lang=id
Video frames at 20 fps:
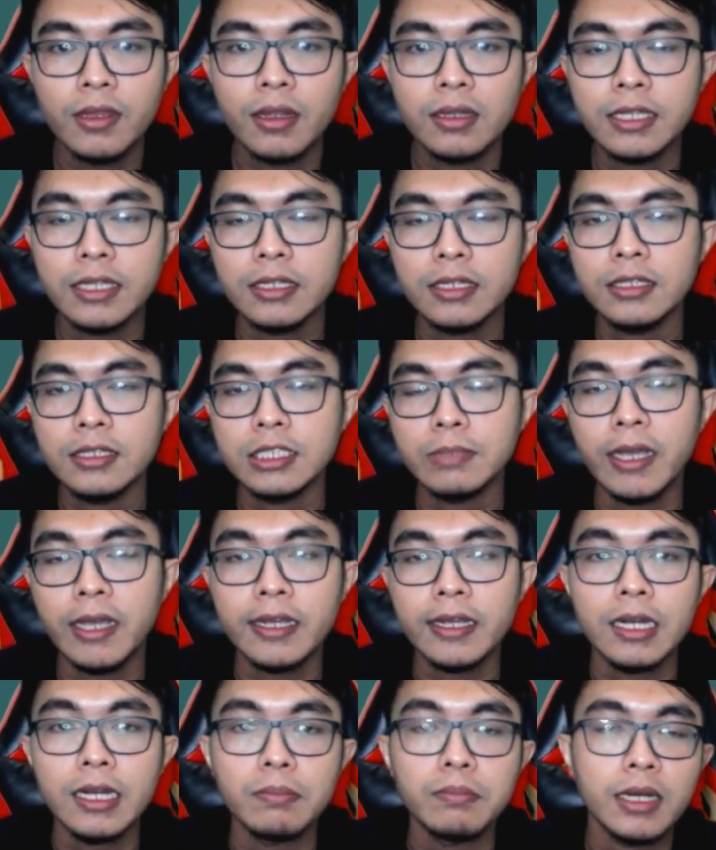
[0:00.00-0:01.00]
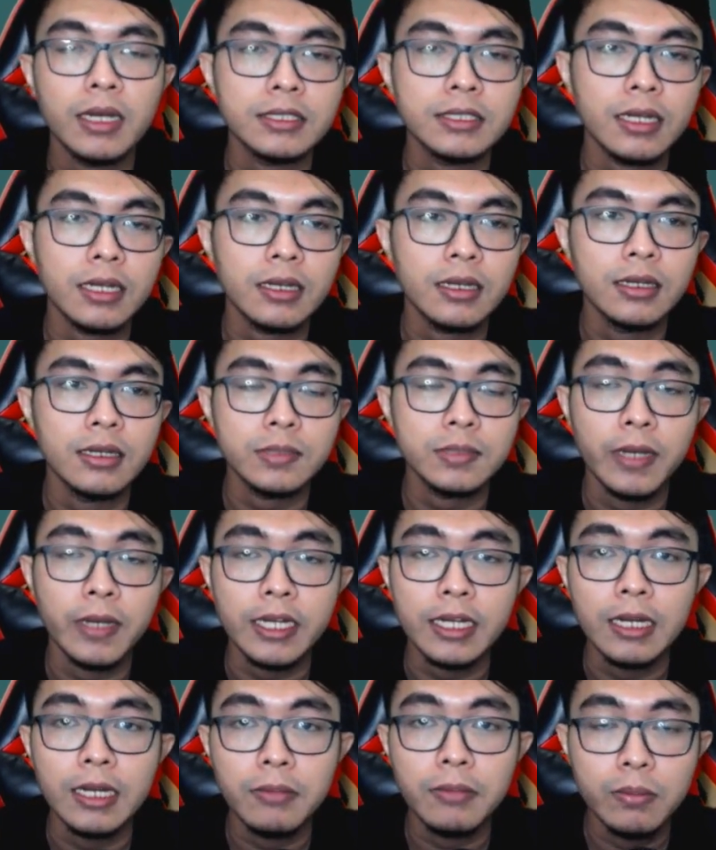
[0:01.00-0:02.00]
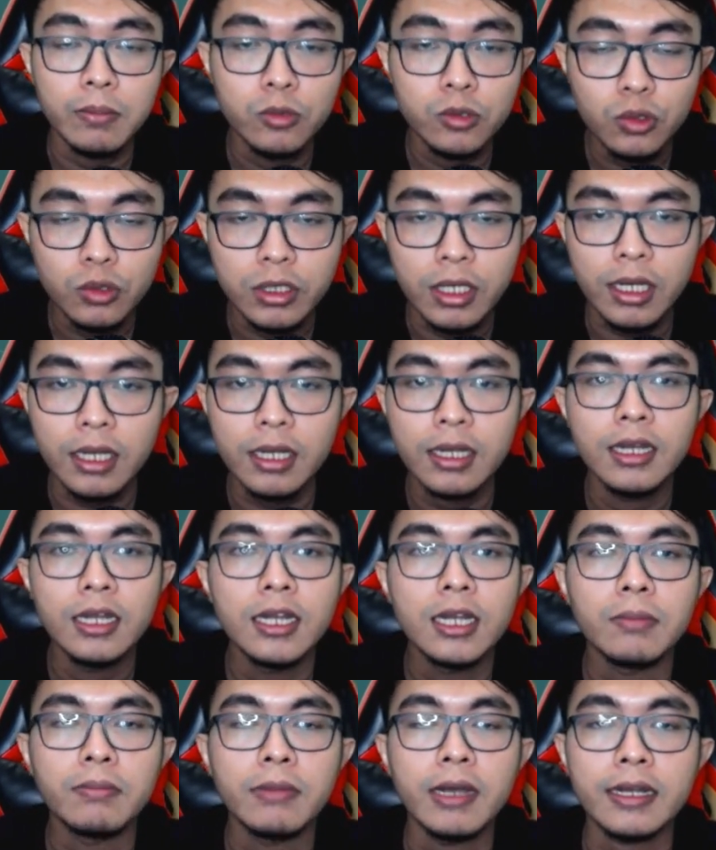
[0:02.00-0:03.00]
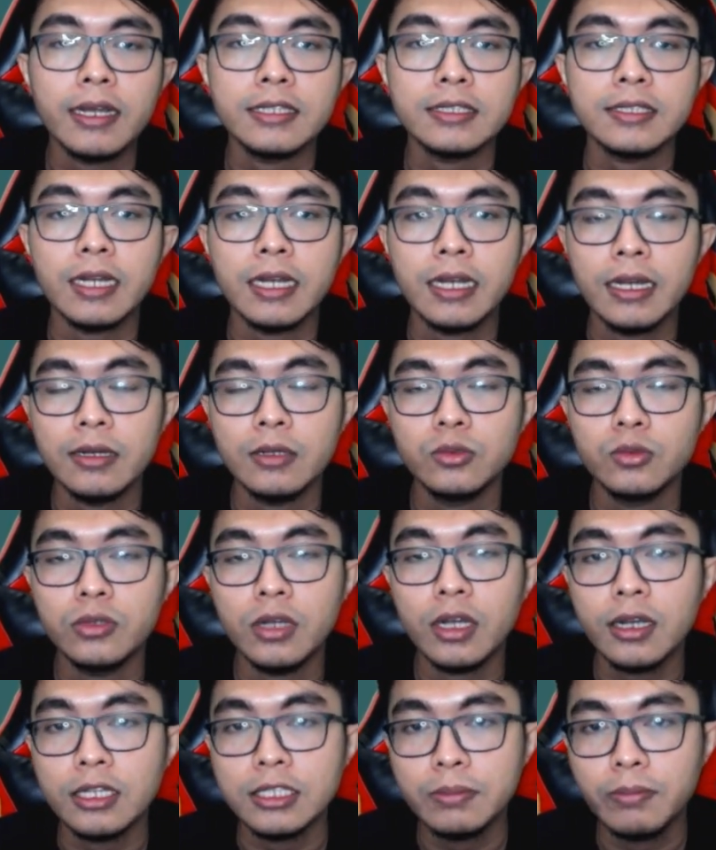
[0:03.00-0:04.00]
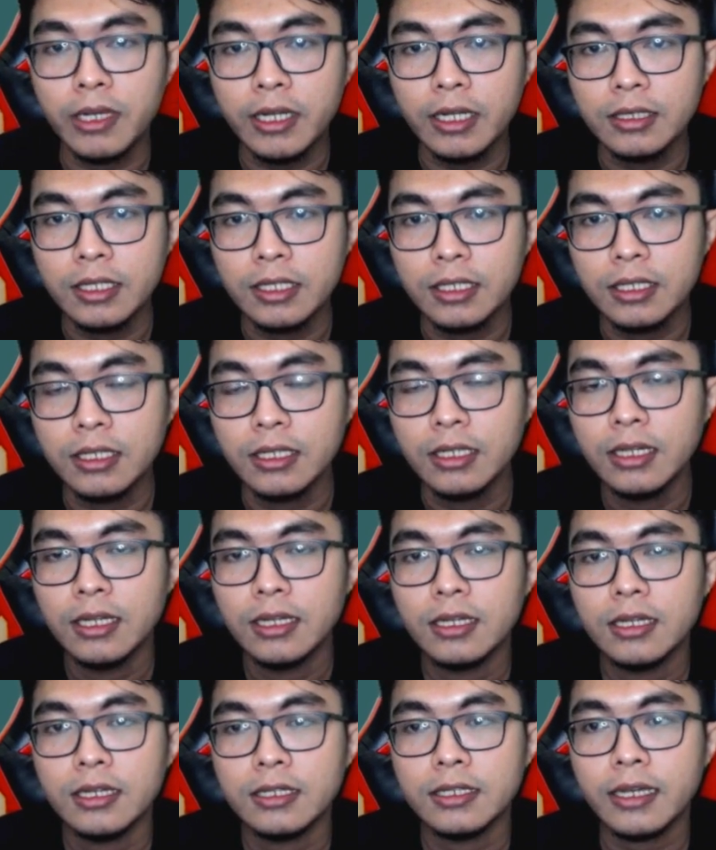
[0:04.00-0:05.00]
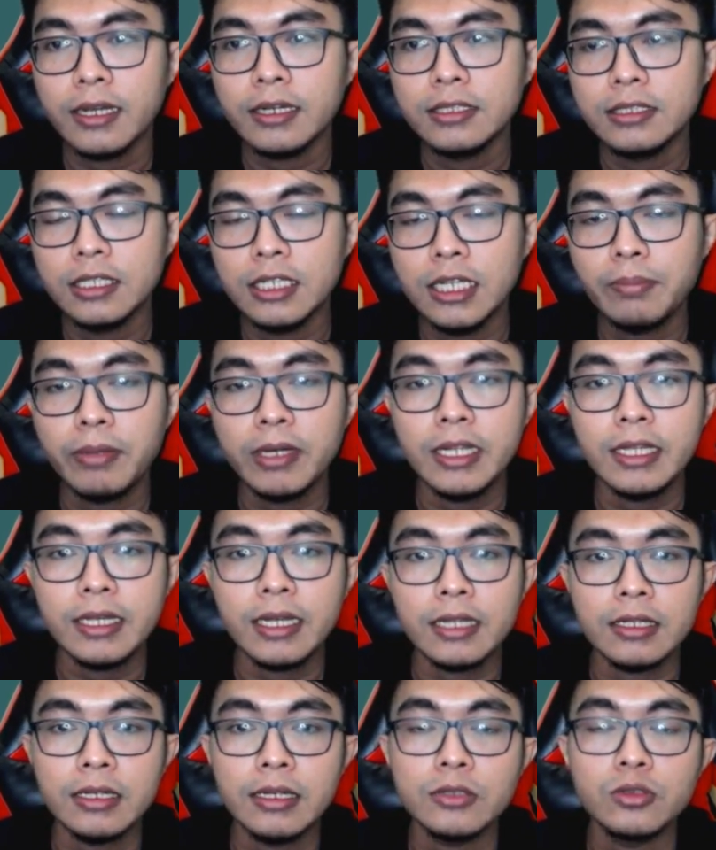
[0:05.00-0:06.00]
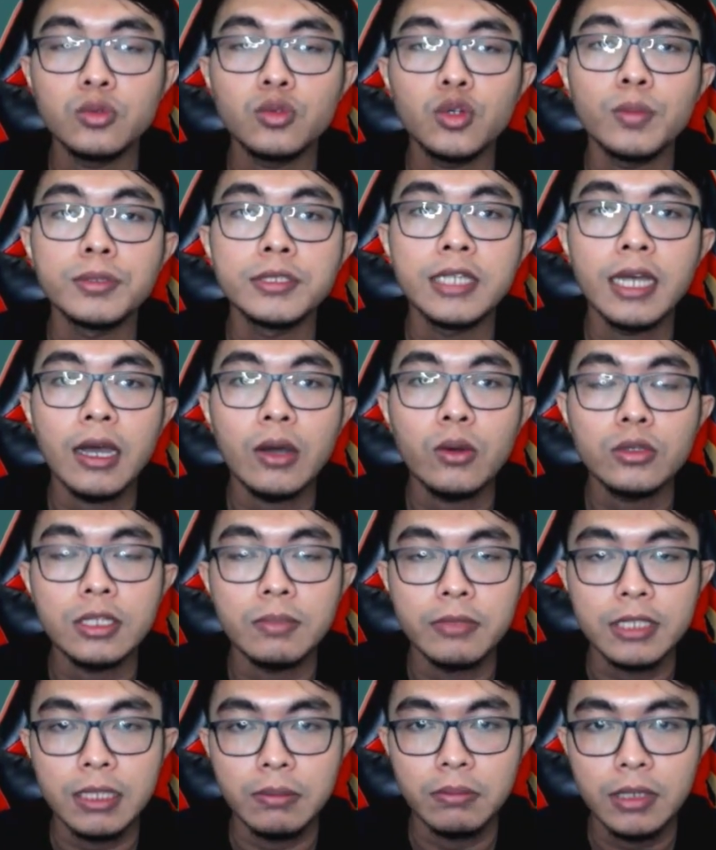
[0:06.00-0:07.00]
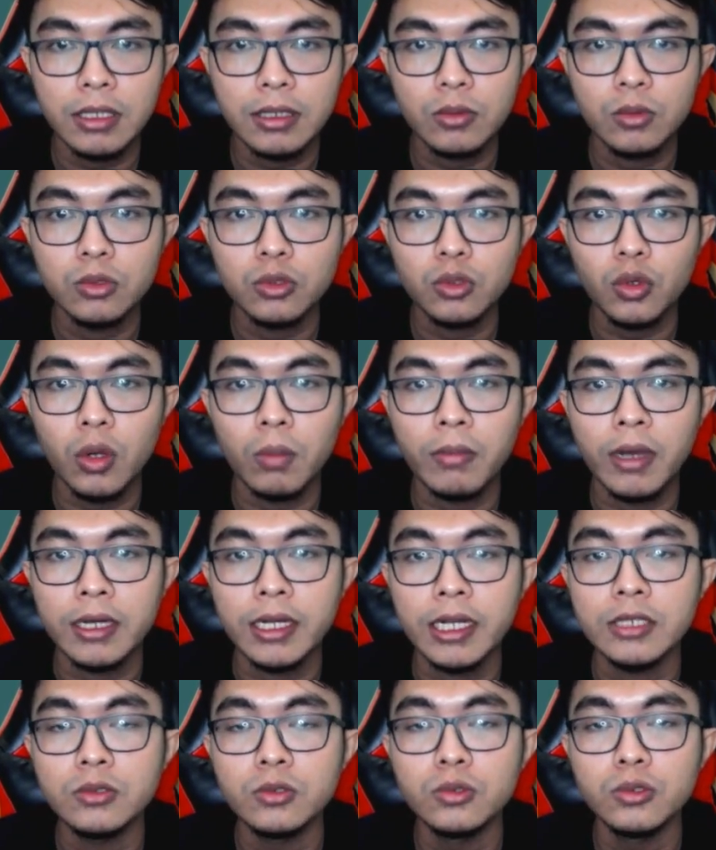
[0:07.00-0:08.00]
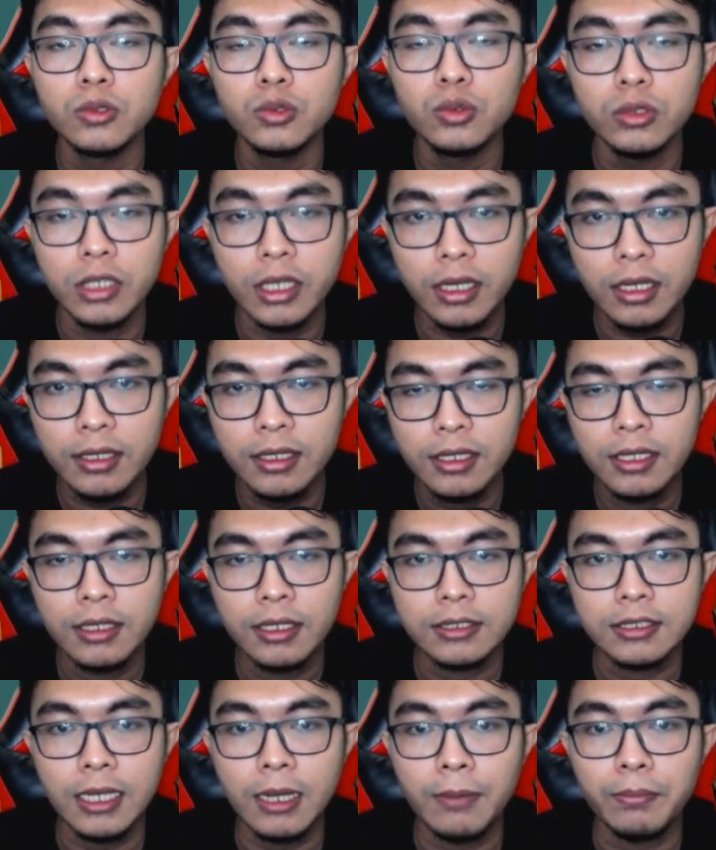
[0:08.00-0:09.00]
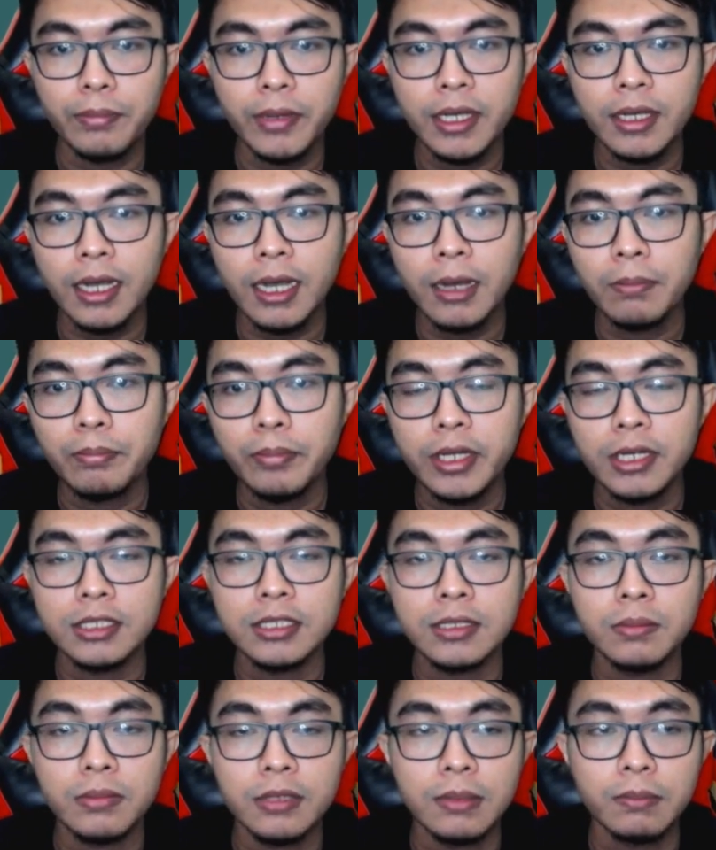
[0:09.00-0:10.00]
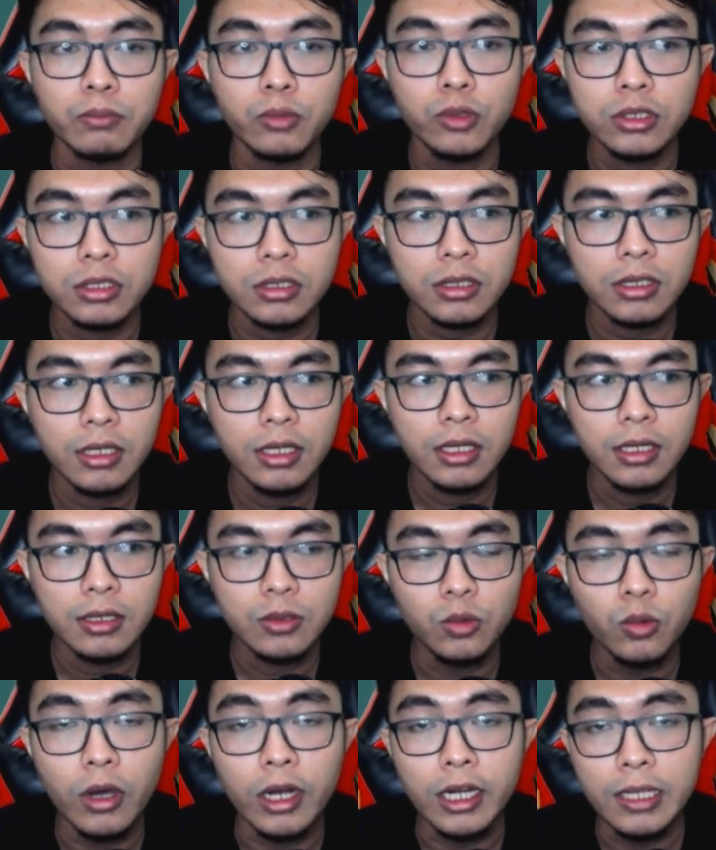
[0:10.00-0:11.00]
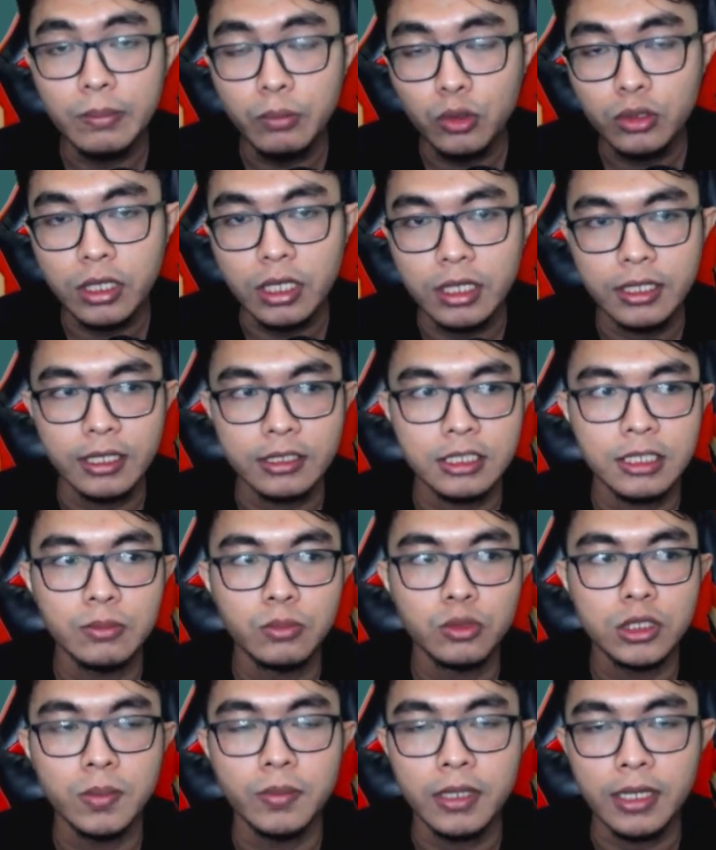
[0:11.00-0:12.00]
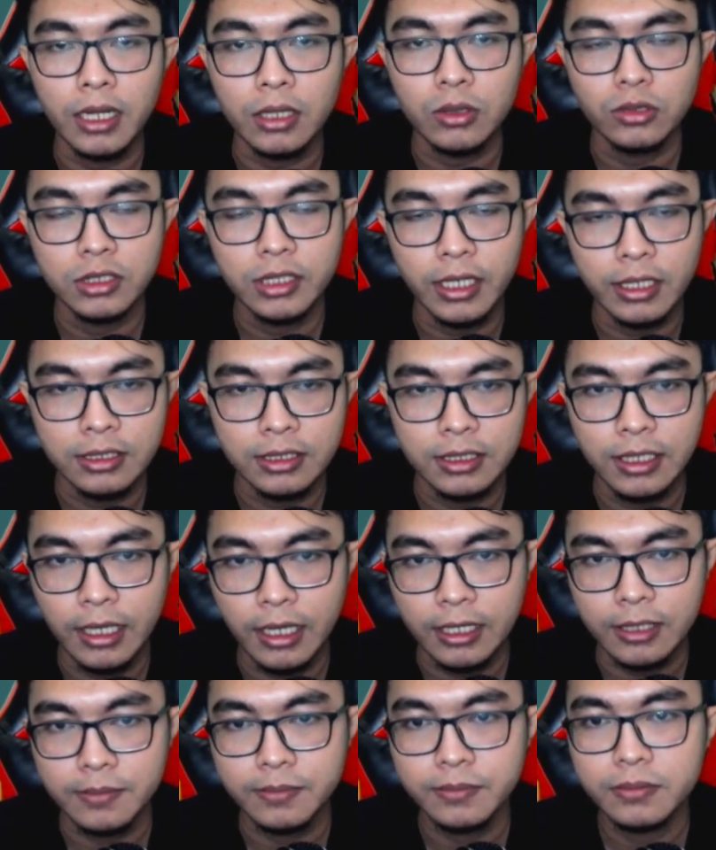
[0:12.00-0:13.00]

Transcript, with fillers: jadi semakin lemah eh, semakin lemah musuhnya, maka serangannya juga akan semakin tinggi. Nah, di sini peningkatannya cukup jauh teman-teman untuk komandan Junjunya sampai hampir nembus 2000 tadi ya, 1900 sekian-sekian.